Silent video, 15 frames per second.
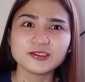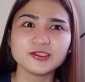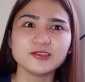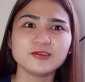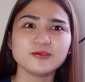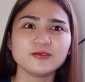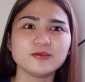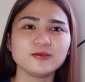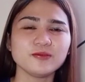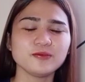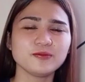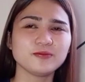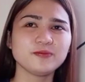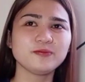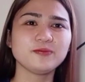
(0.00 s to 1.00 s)
Yung,
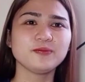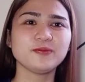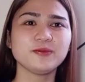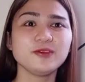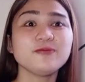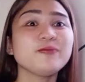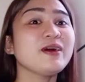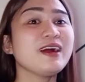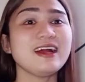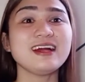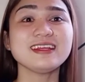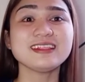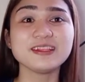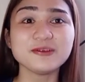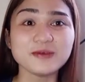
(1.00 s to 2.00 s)
yung
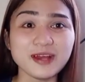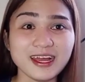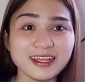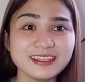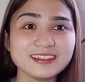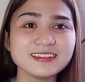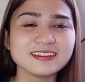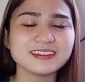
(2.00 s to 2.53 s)
pangangatawan.